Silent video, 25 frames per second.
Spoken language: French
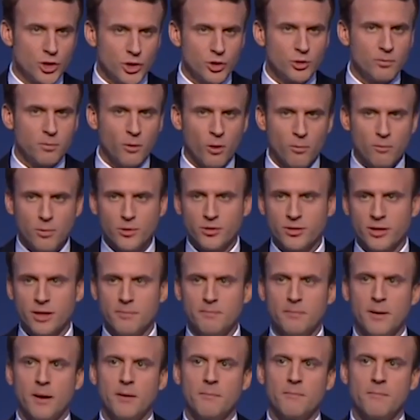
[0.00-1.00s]
Je ne proposerai
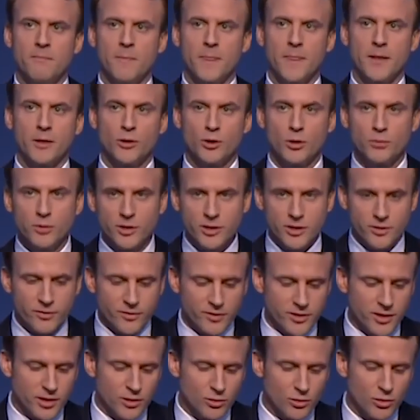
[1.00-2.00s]
pas de
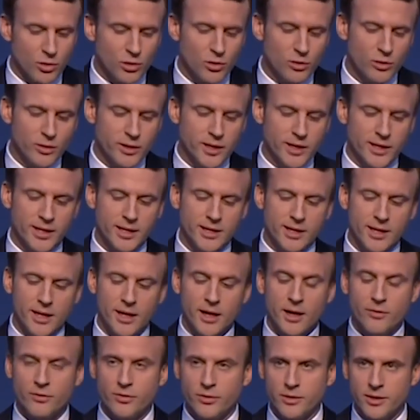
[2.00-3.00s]
modifier durant le quinquennat
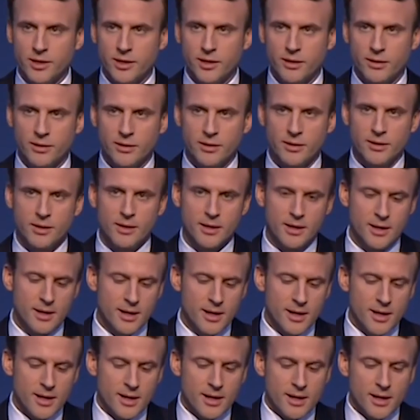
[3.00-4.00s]
à venir
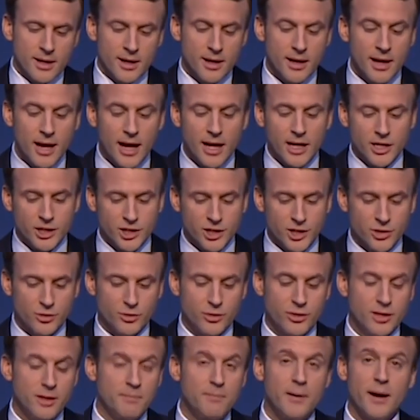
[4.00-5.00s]
l'âge
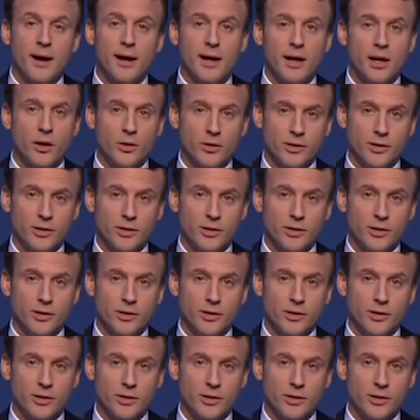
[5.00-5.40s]
de départ à la